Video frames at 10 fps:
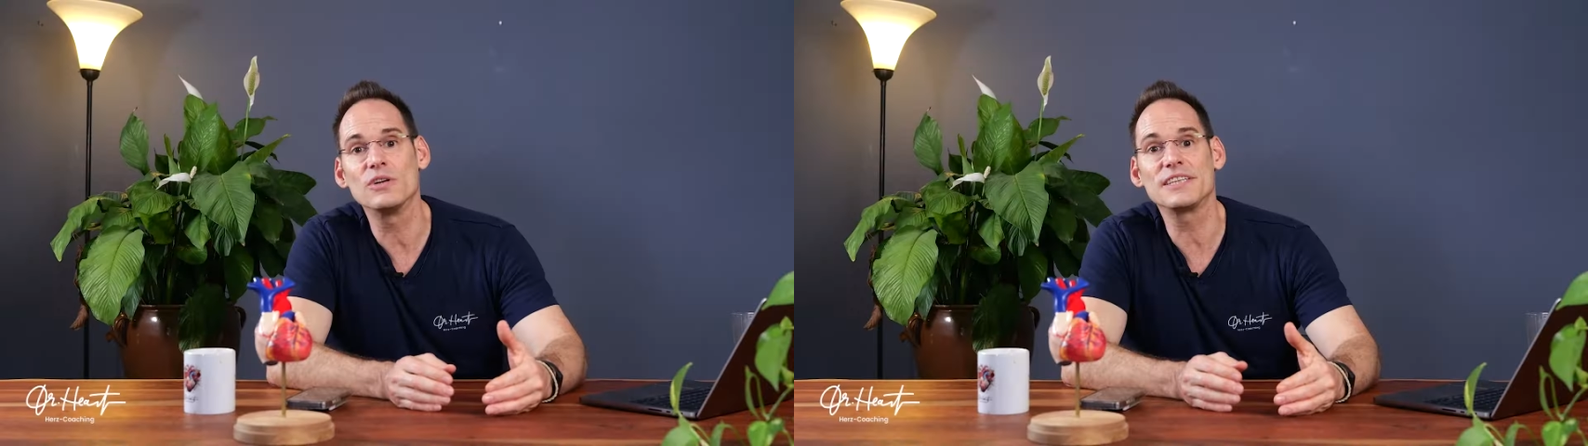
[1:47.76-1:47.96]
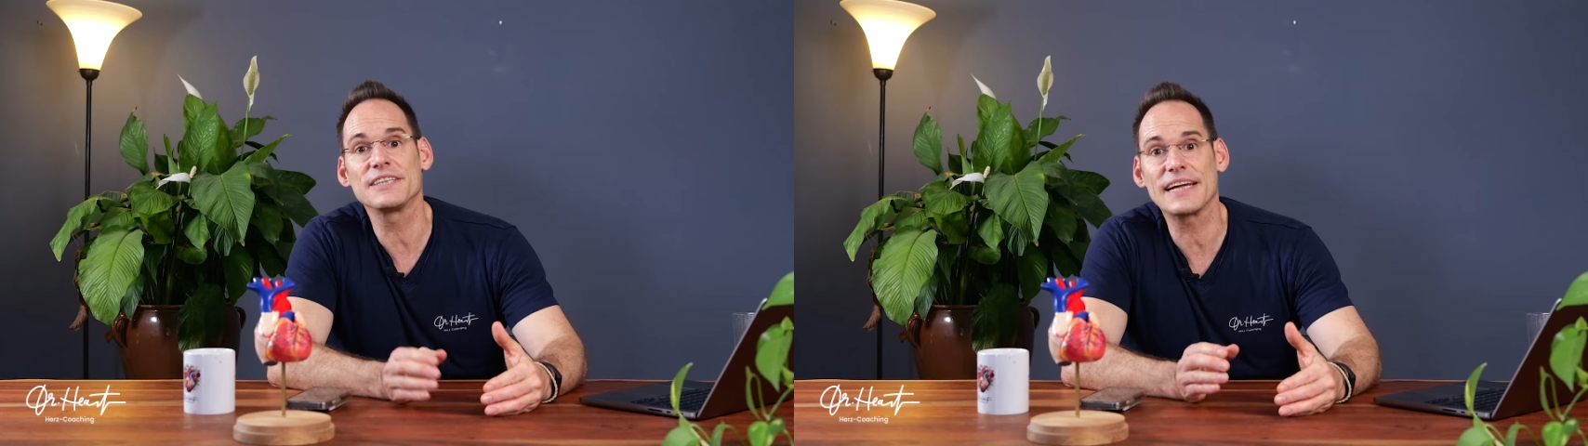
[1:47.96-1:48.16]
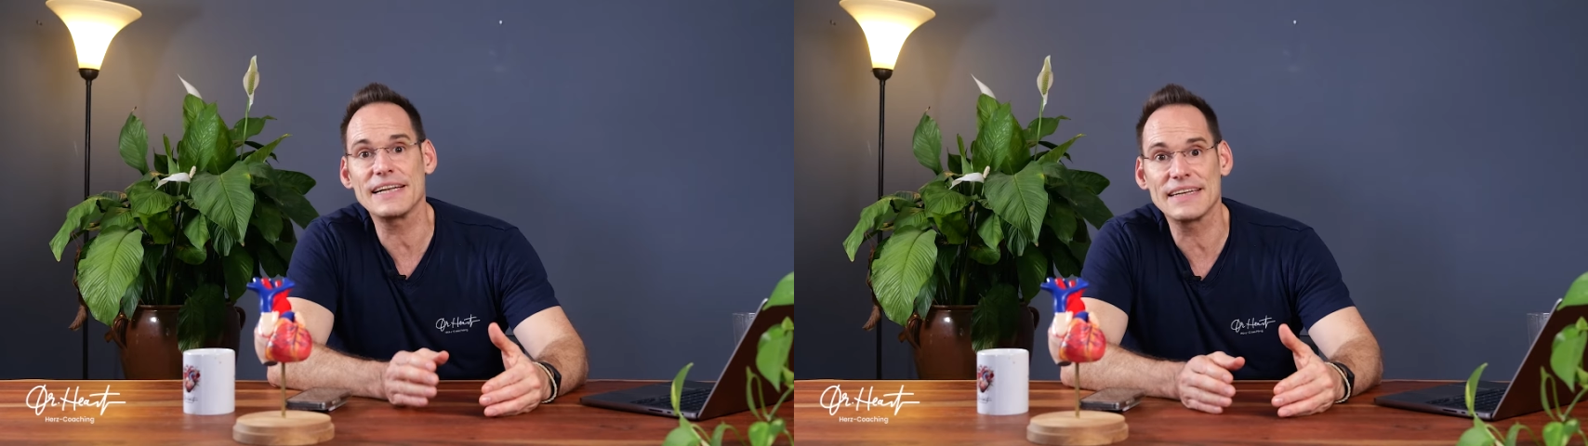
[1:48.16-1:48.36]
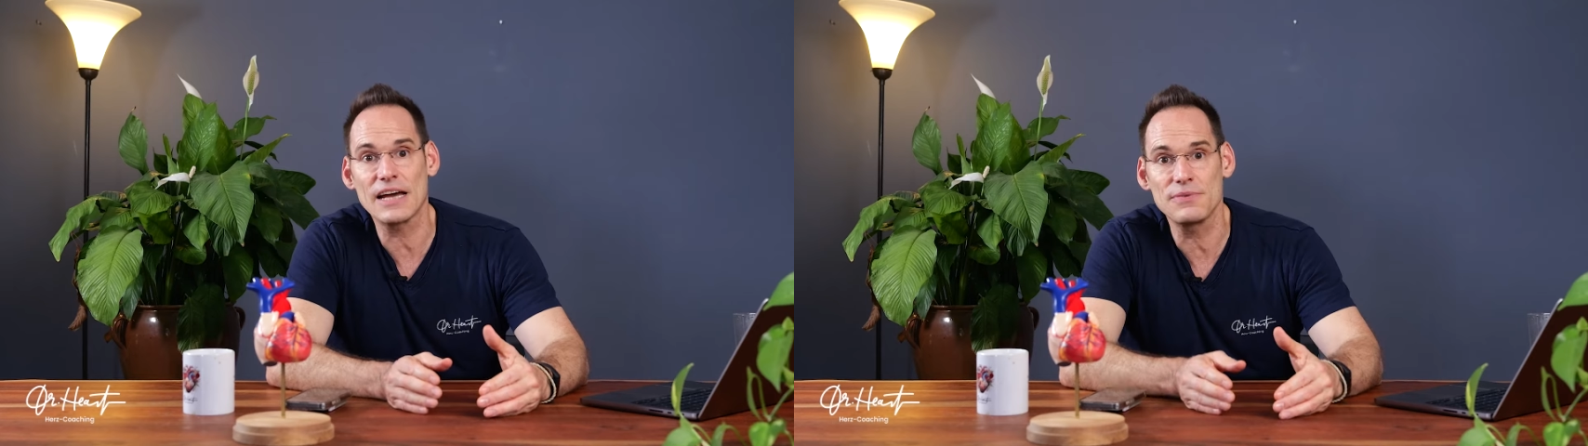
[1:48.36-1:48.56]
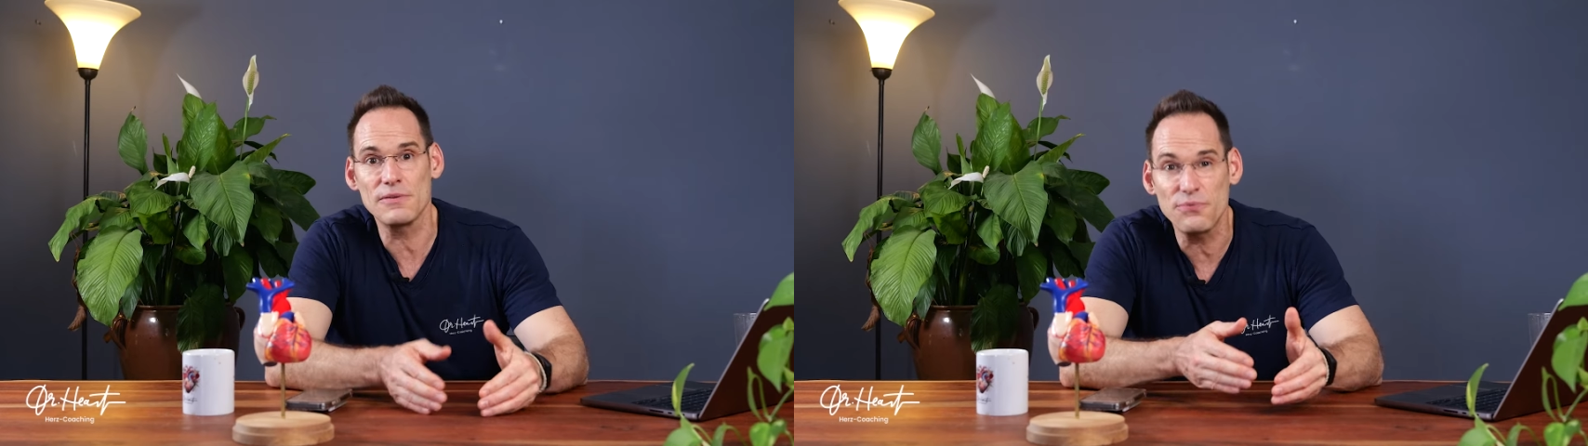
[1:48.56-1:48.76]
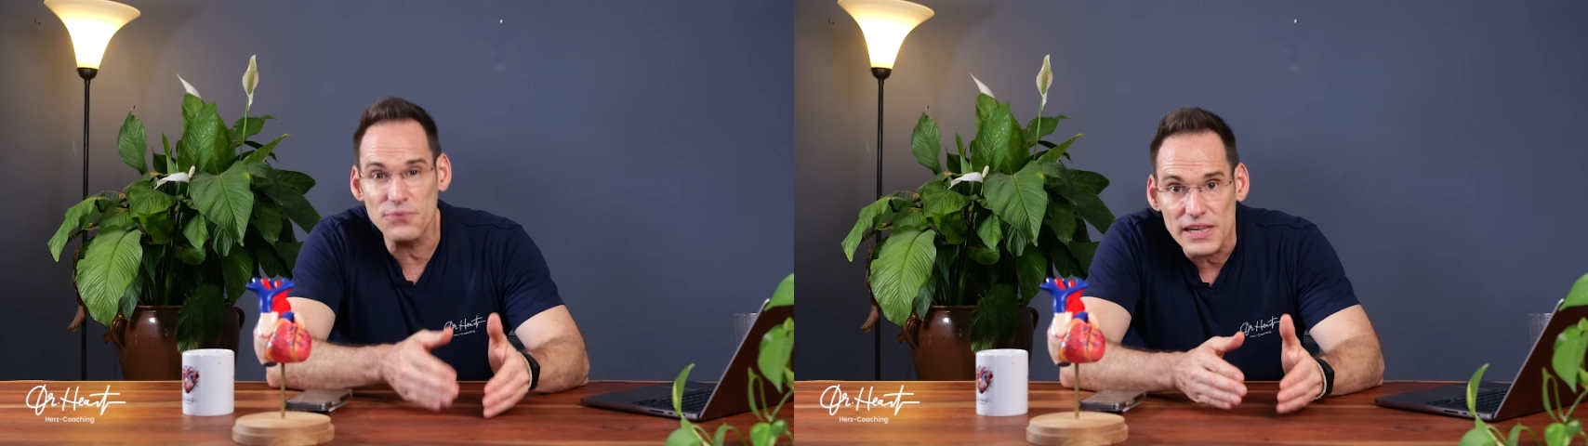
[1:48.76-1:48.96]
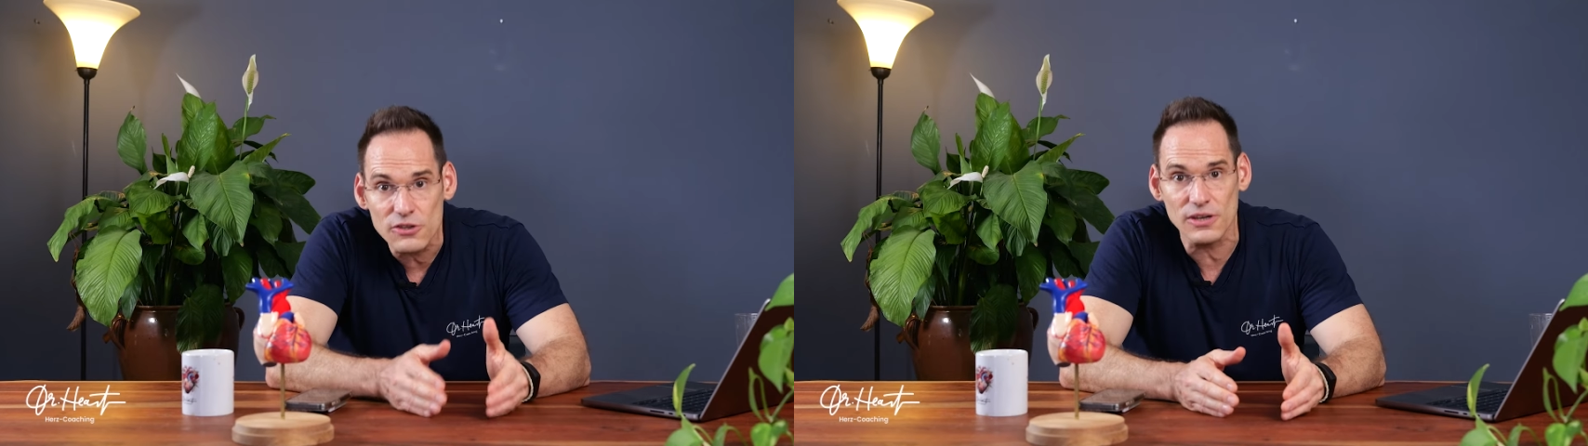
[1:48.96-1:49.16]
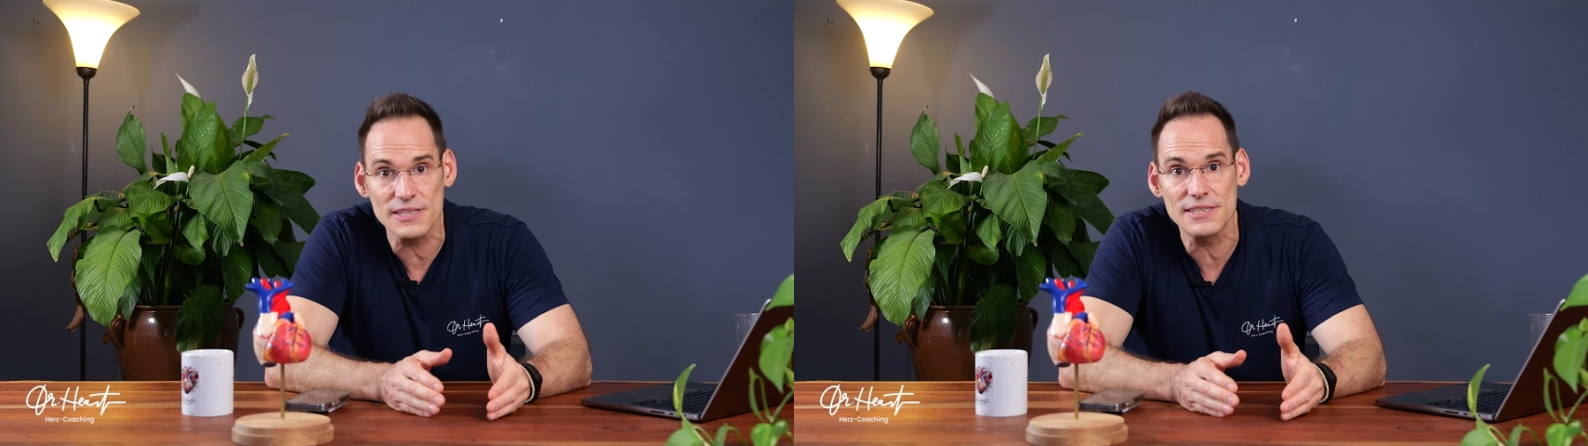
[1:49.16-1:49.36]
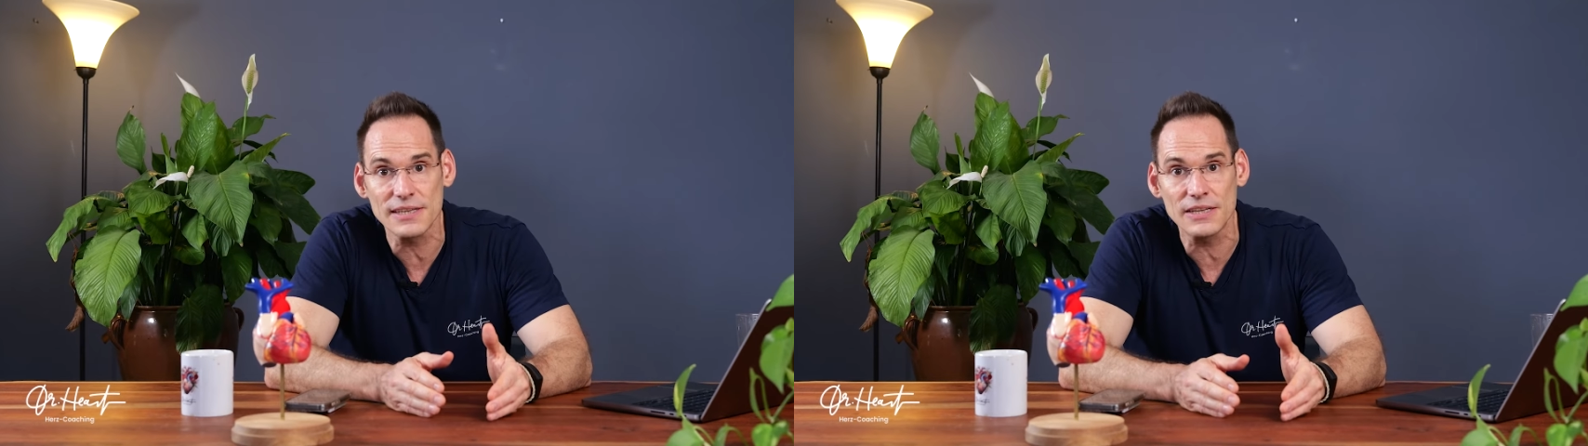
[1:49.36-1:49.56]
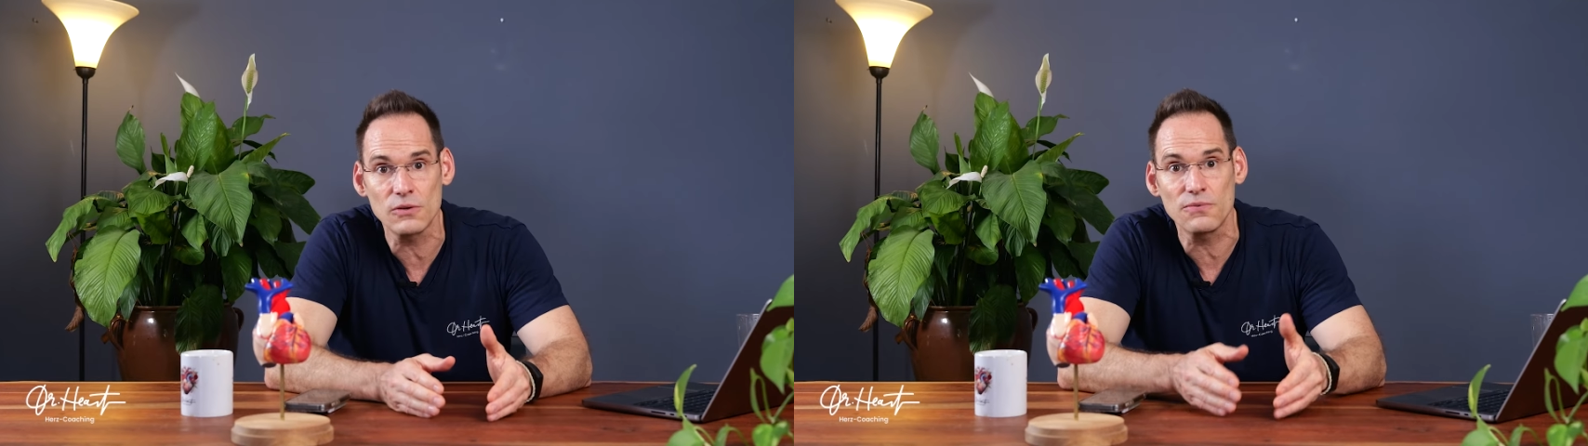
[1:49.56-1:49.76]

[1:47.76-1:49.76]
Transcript: und enthalten dafür viel Cholesterin